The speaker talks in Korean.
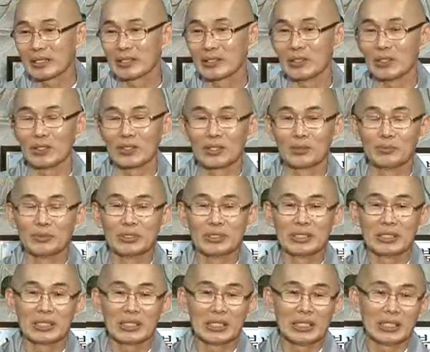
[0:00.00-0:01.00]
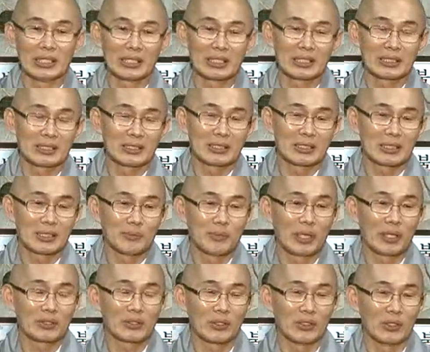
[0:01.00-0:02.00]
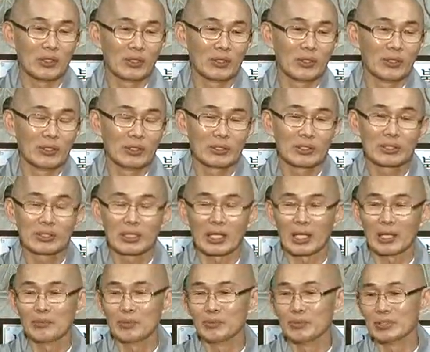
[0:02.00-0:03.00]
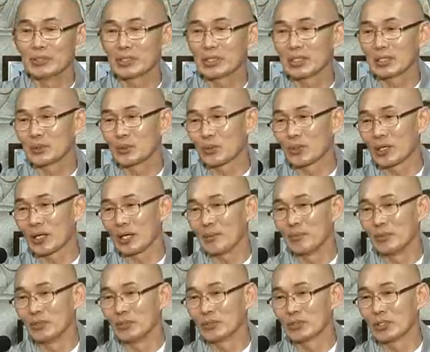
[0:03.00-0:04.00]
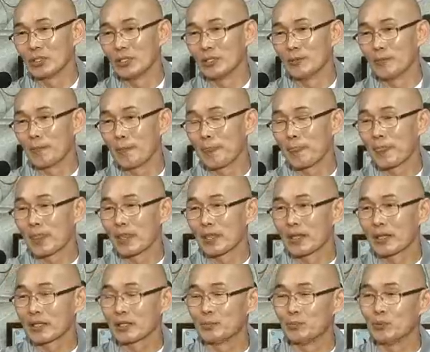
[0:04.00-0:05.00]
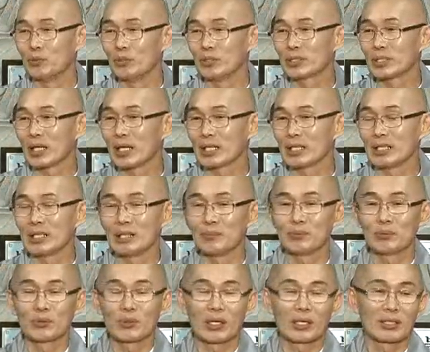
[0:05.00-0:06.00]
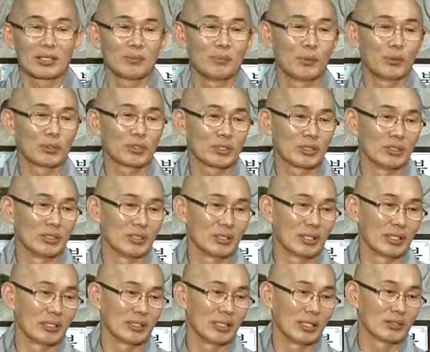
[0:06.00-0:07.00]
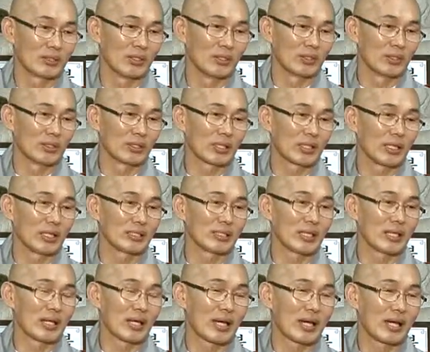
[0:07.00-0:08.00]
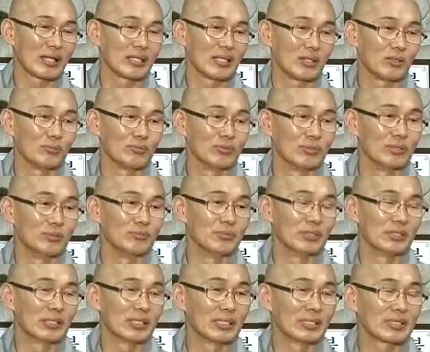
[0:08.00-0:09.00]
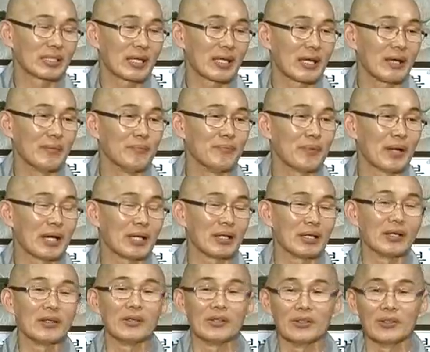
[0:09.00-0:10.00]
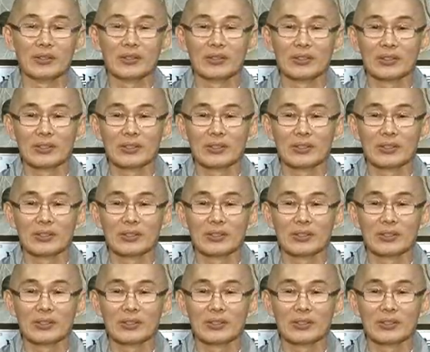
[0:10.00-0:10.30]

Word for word: 그 여러분들이 집에서 대부분 기도를 하면서 그 불상이나 불화를 모시는 것에 대해서 어떻게 생각하냐고 묻는 분들이 참 많아요.